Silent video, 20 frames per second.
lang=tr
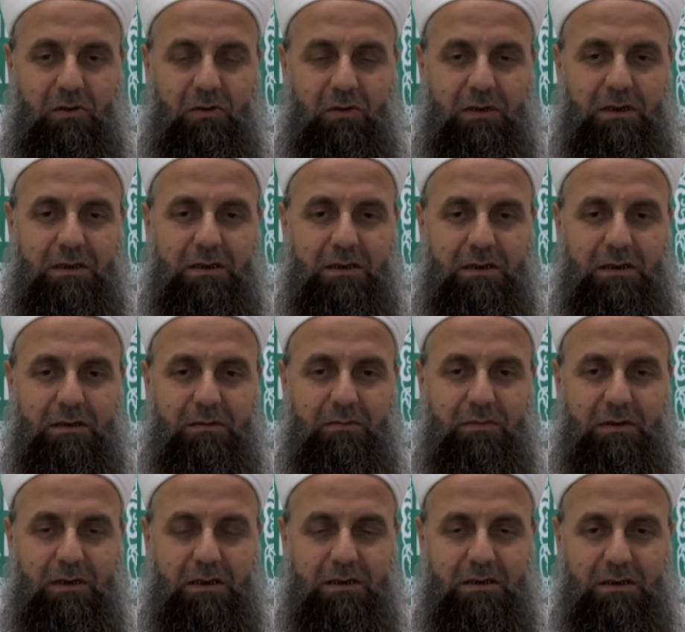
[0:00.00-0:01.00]
O halde
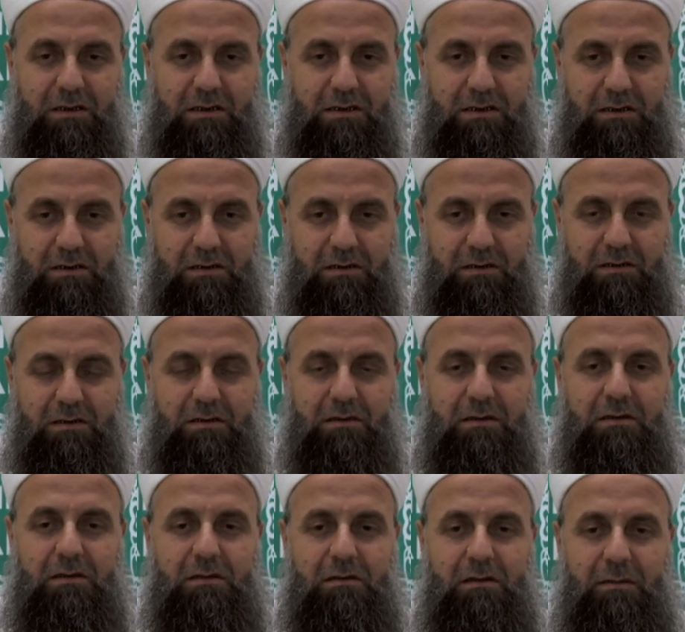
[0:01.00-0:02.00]
Kadir Gecesi'nin,
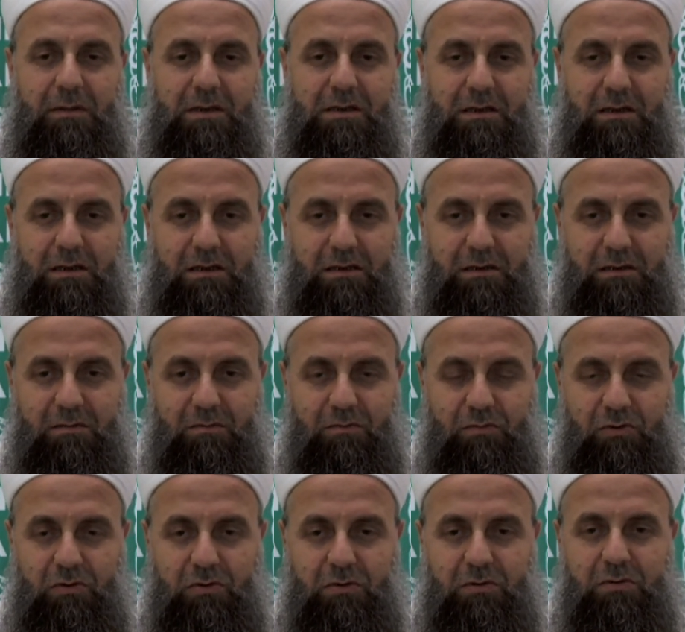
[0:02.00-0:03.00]
Ramazan ayının
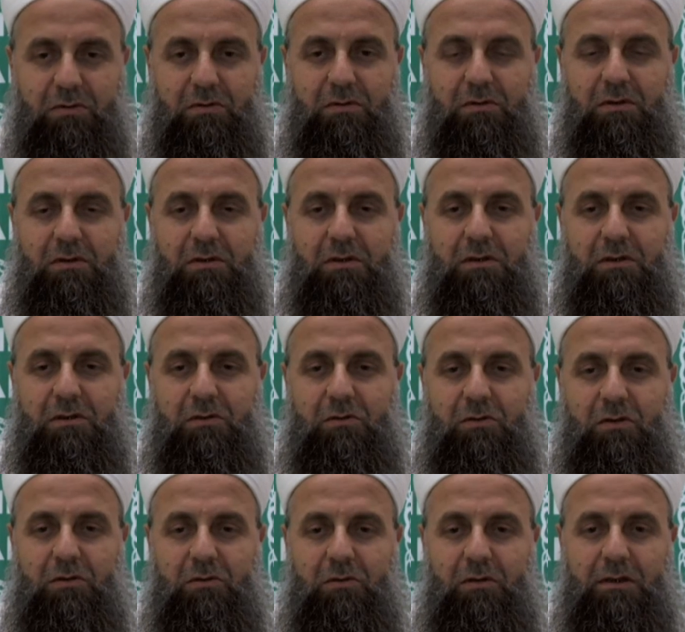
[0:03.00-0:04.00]
büyüklüğü
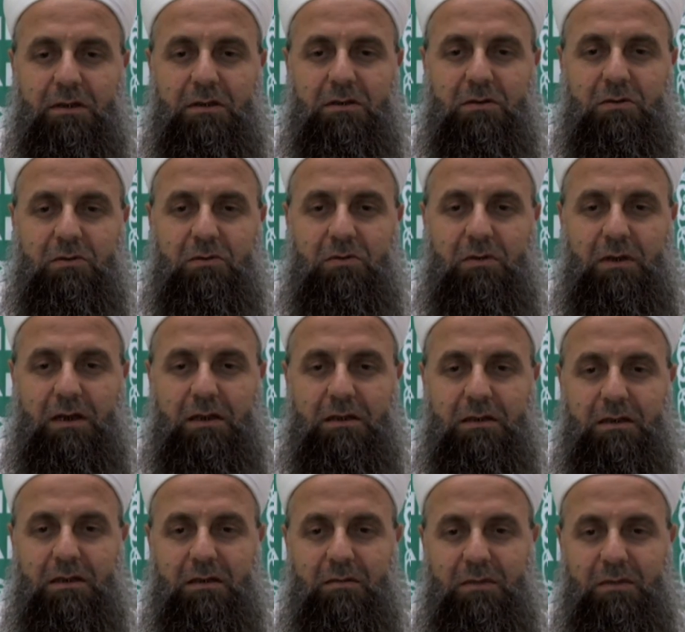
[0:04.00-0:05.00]
dön dolaş Kur'an-ı
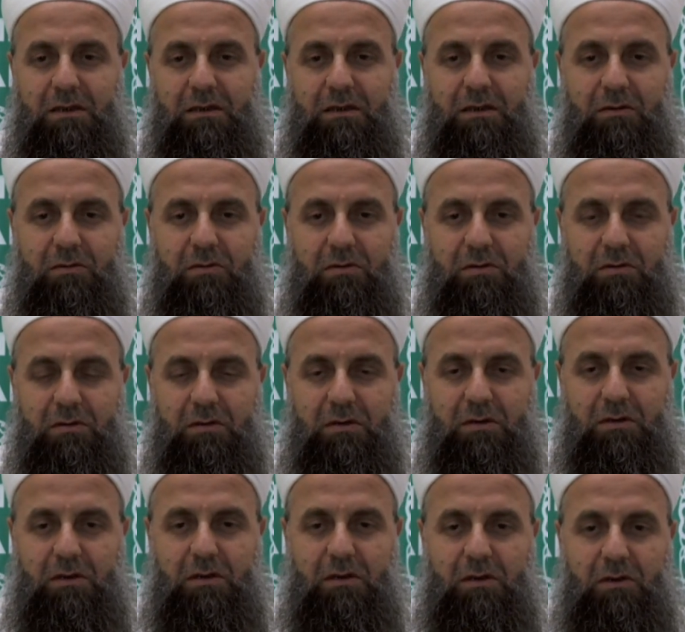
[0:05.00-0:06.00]
Kerim'den geliyor.
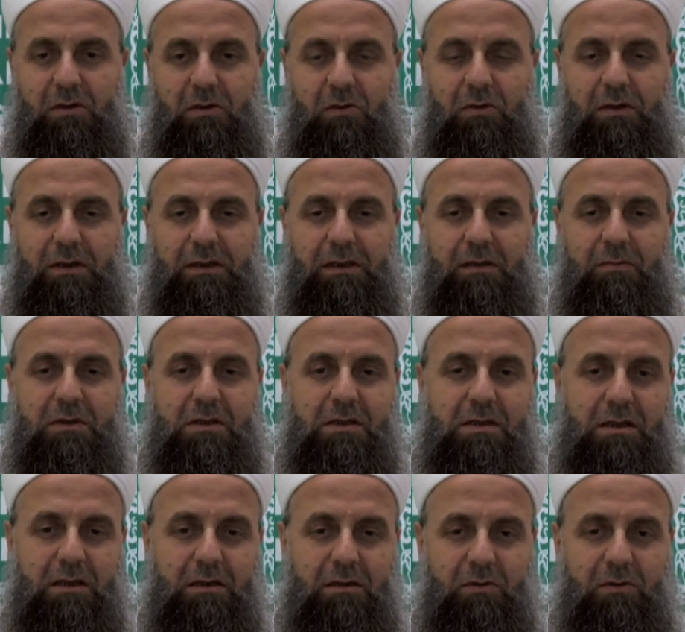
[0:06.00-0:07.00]
O halde bir
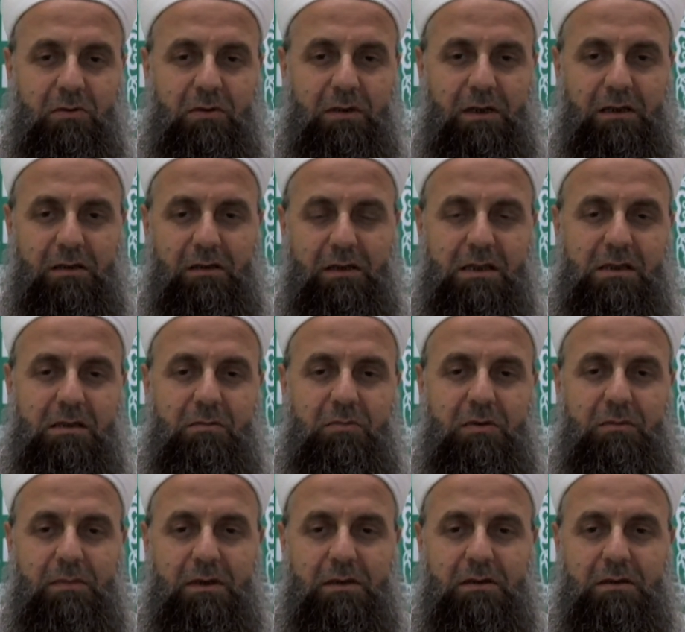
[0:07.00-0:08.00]
insan Kur'an'ı nasıl
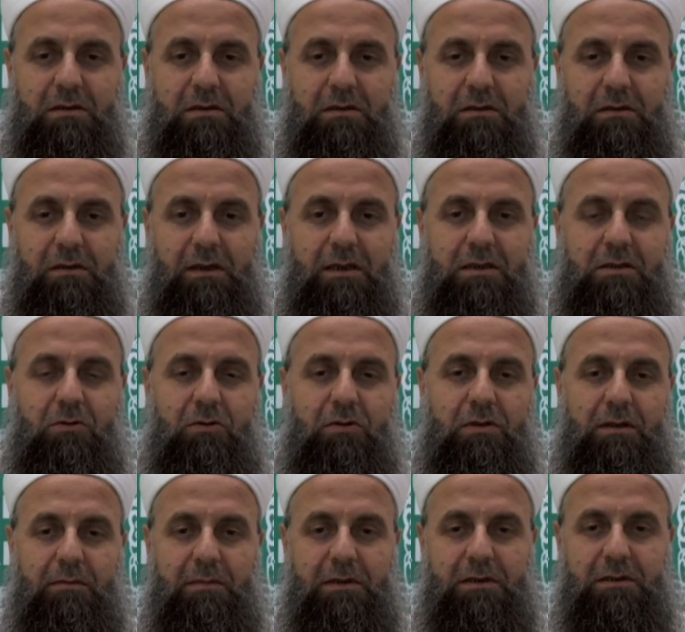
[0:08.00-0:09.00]
bilmez? Nasıl
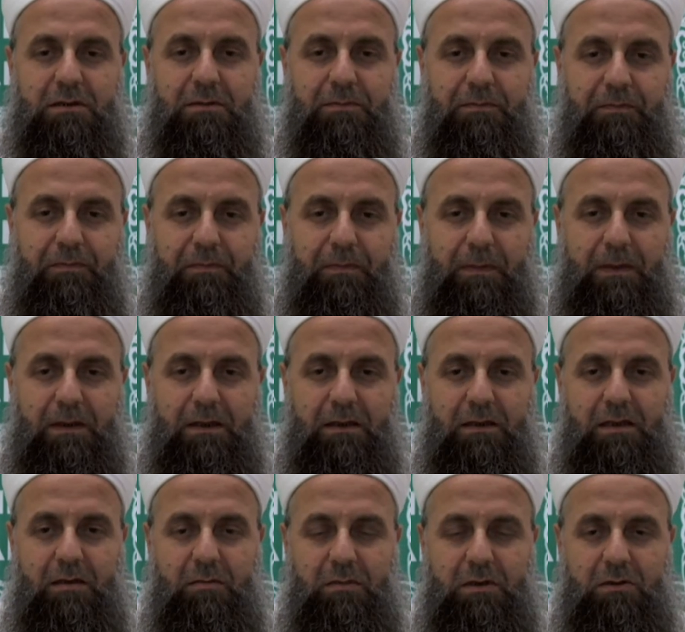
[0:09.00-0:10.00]
okuyamaz?
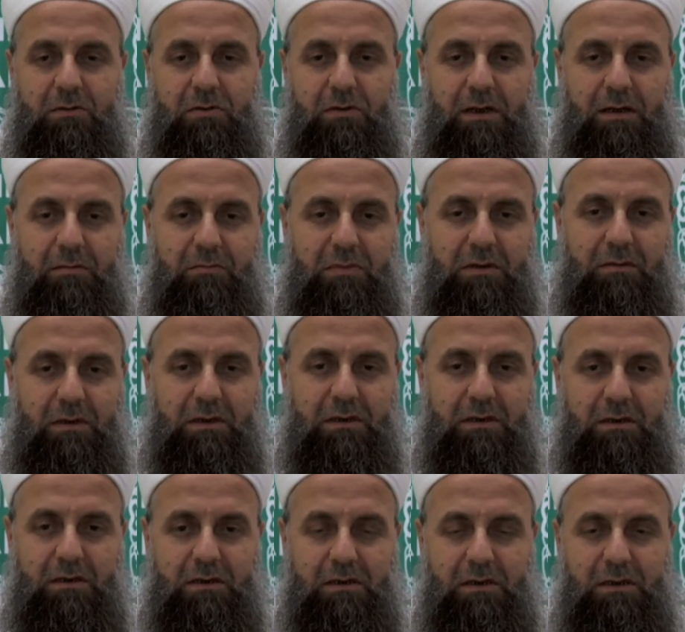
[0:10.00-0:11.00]
Kim ki Kur'an
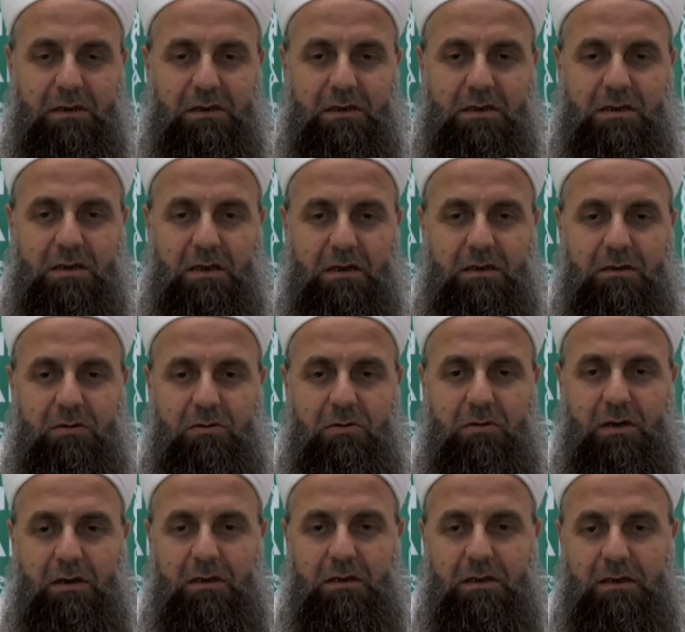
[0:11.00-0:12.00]
bilmedi, sanki
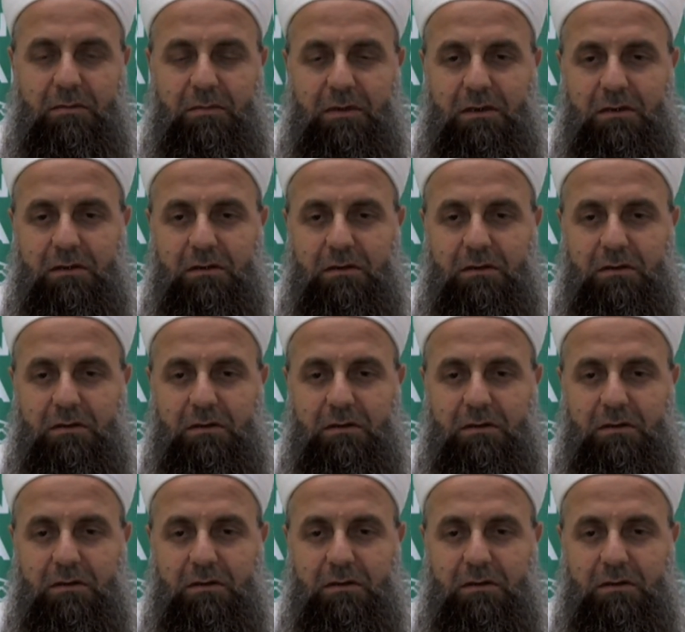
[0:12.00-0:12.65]
dünyaya gelmedi.